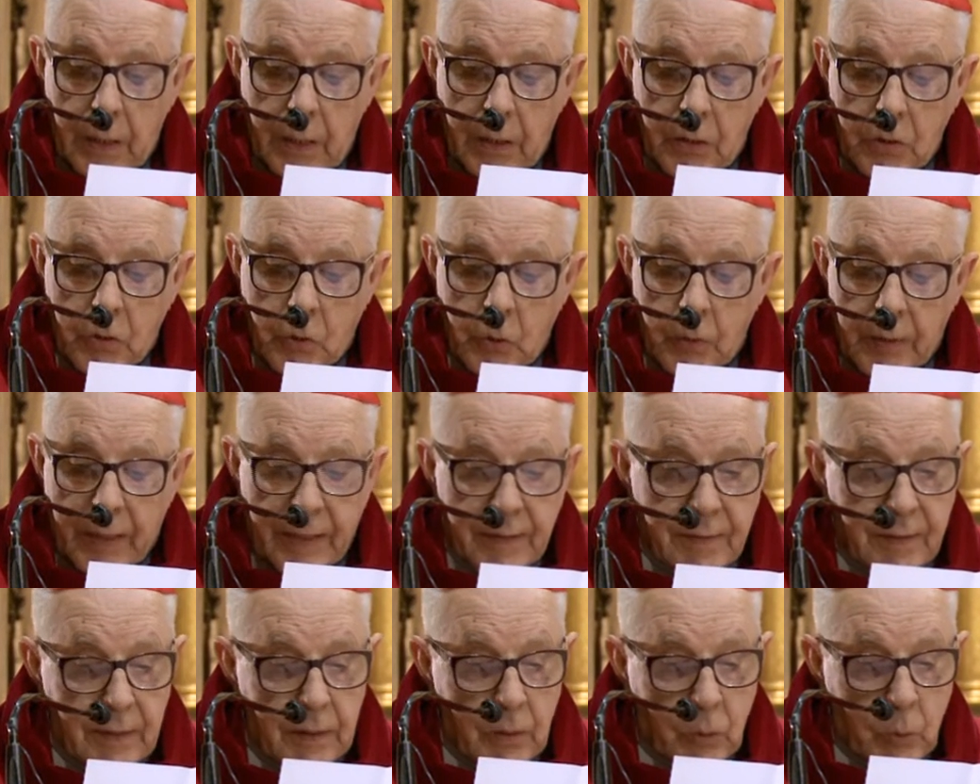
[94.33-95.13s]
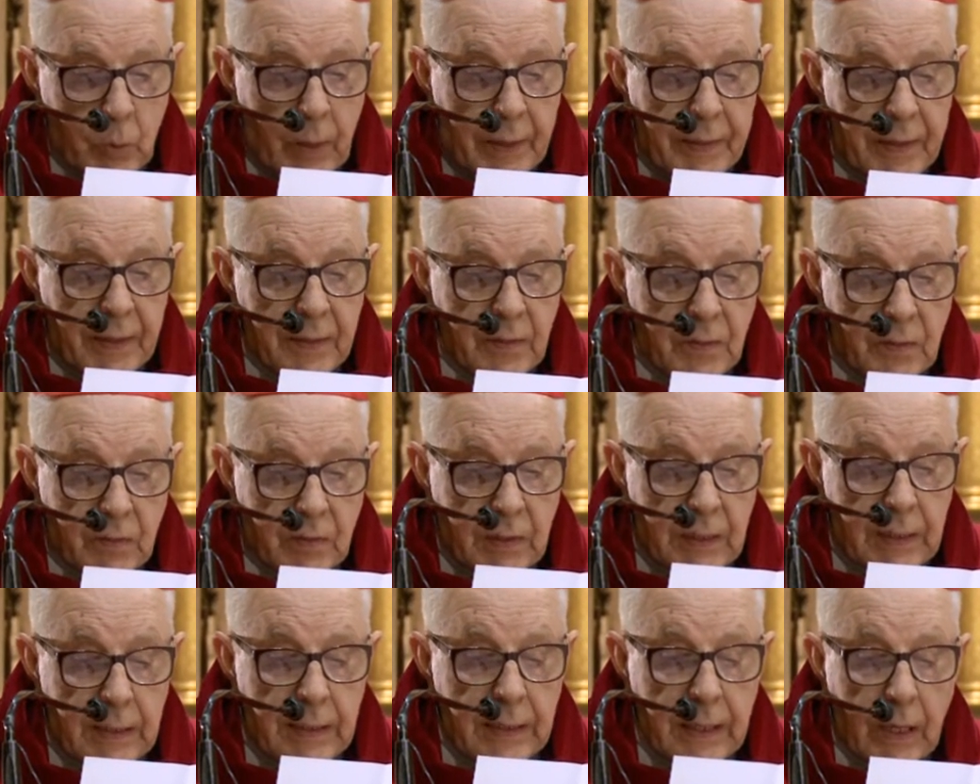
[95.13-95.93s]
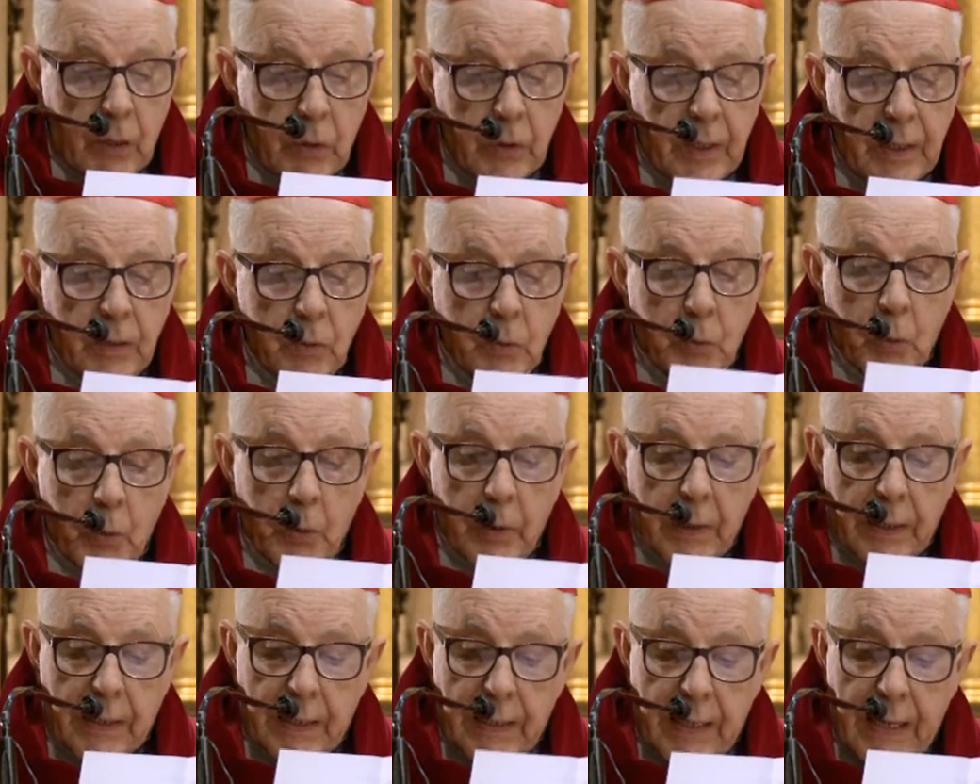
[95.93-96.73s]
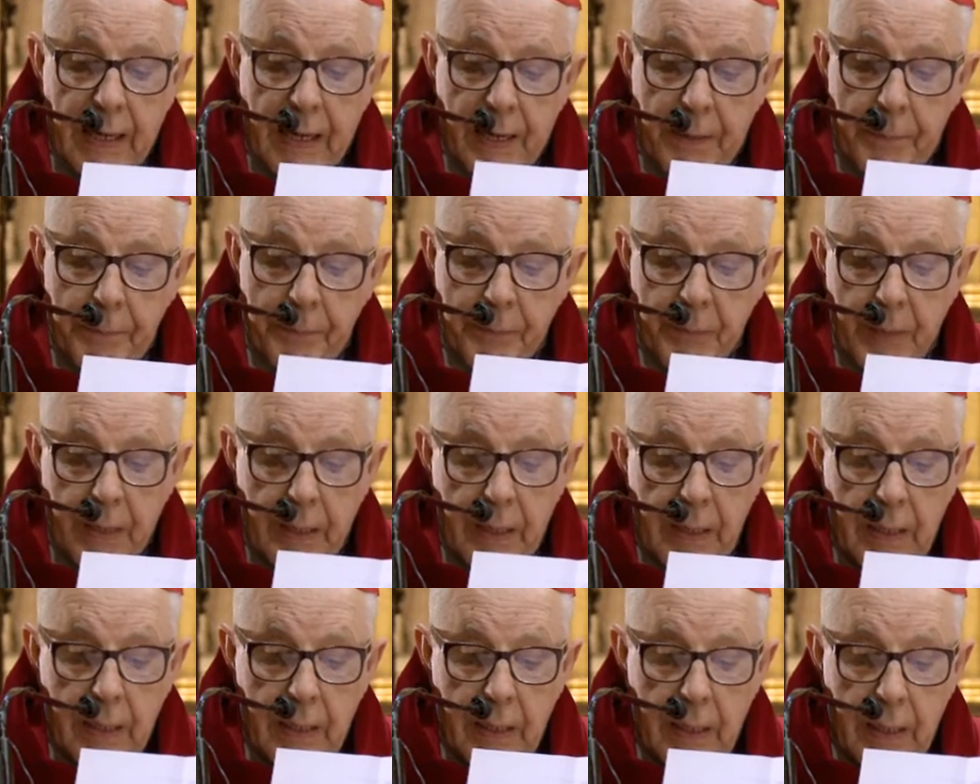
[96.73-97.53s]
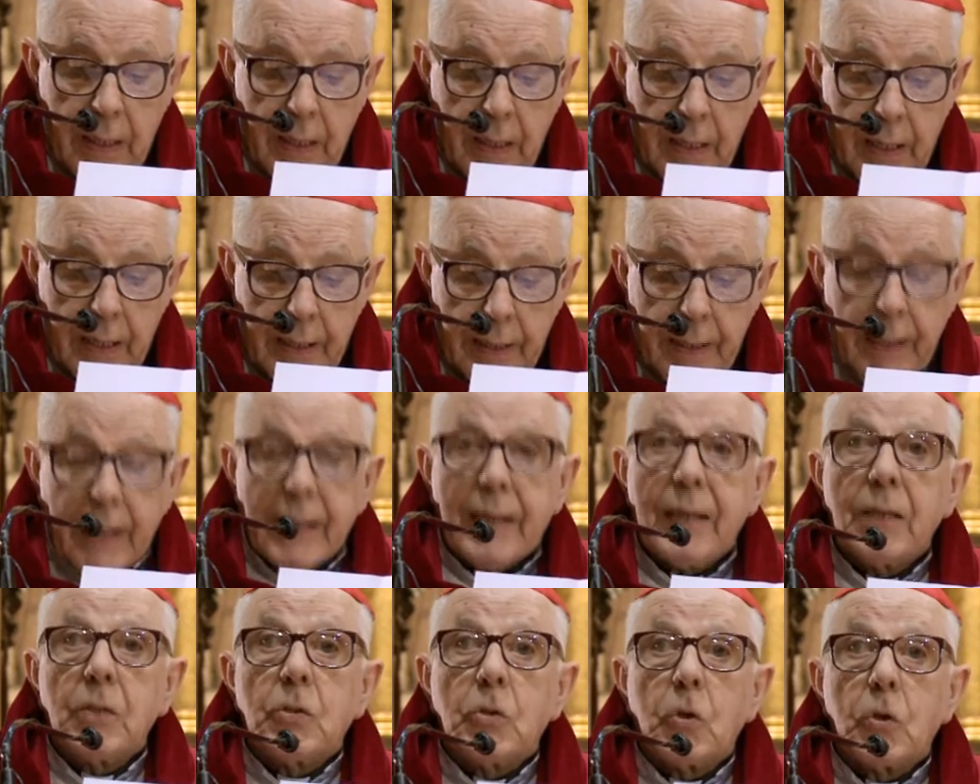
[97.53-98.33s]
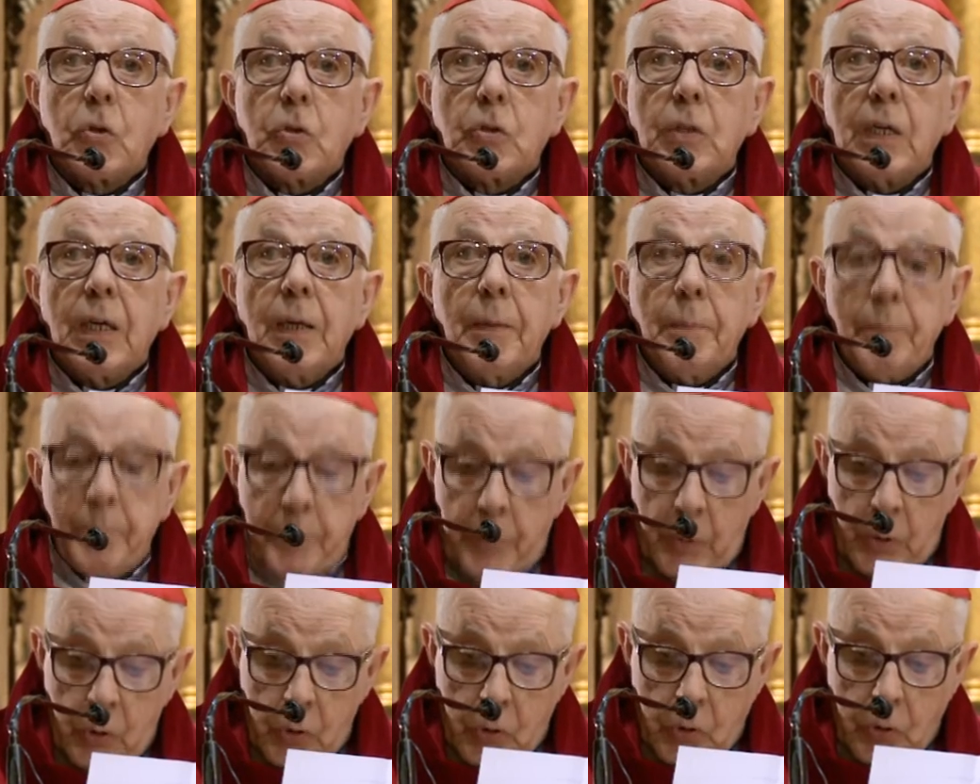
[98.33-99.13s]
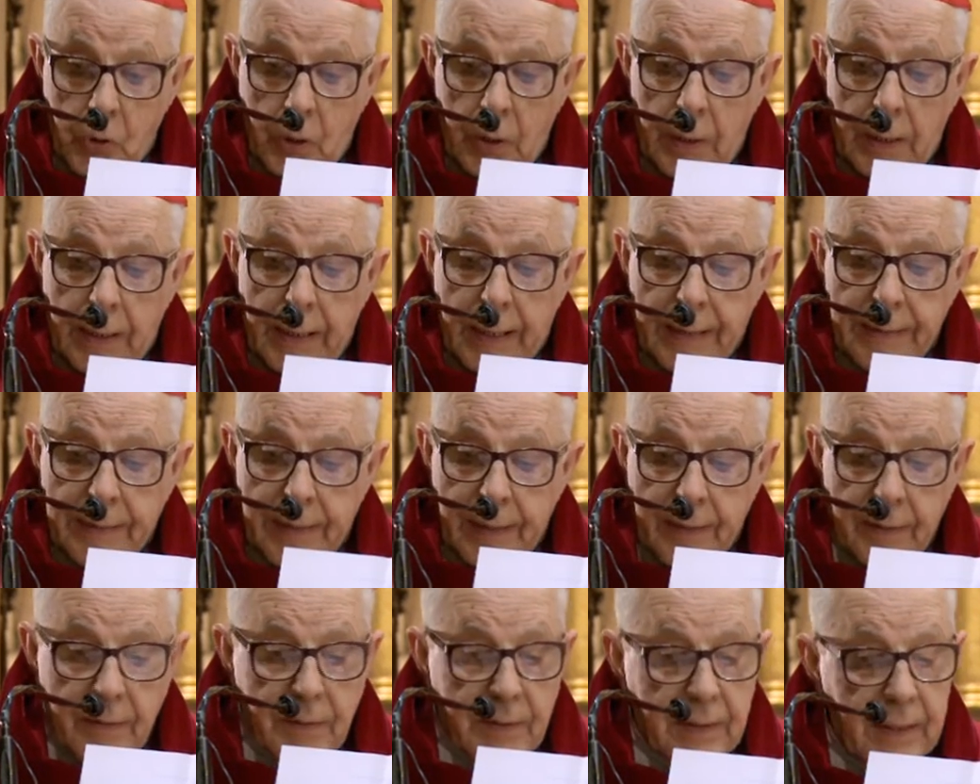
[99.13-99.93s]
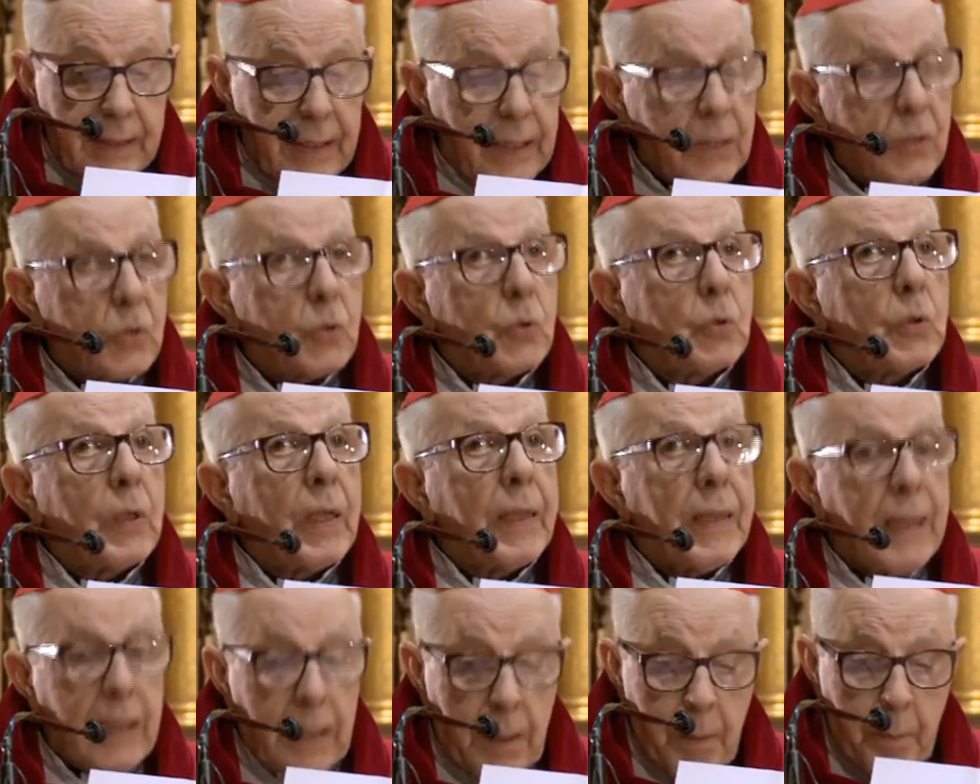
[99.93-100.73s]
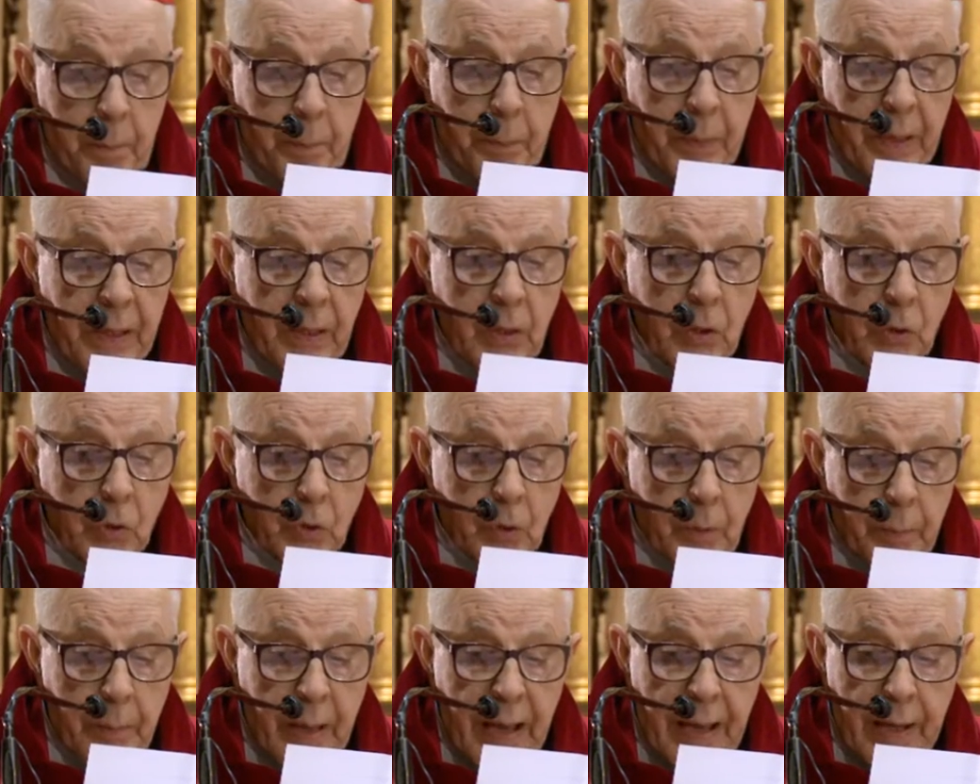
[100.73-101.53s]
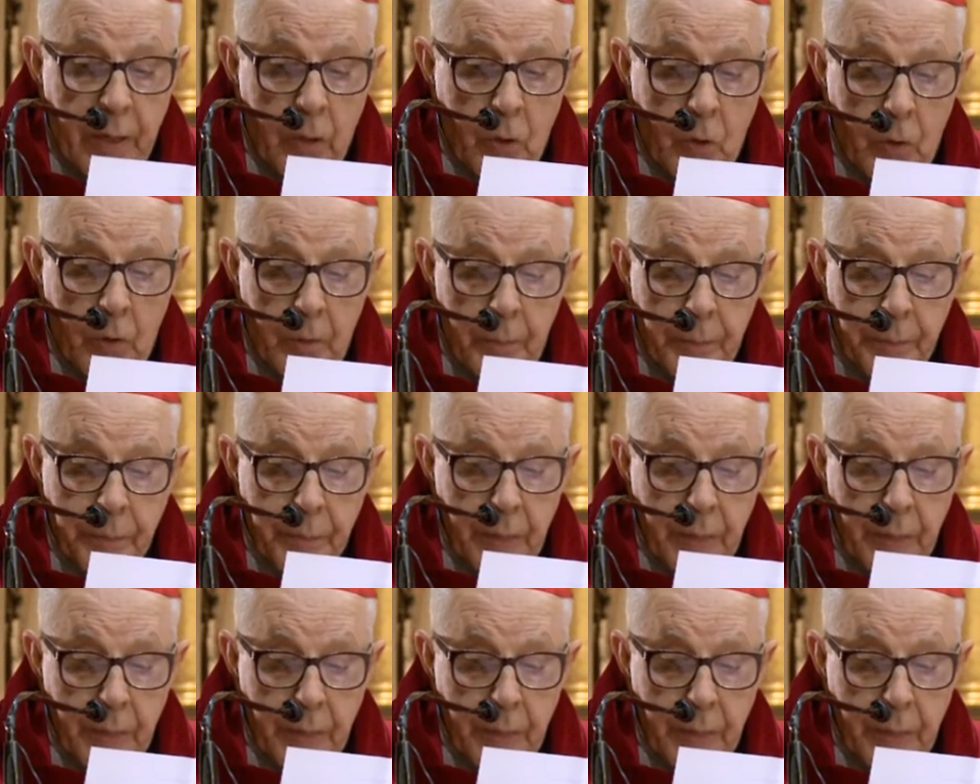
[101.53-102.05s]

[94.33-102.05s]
ciudad situada en Siria, hoy en Turquía, en aquellos tiempos la tercera ciudad del Imperio Romano,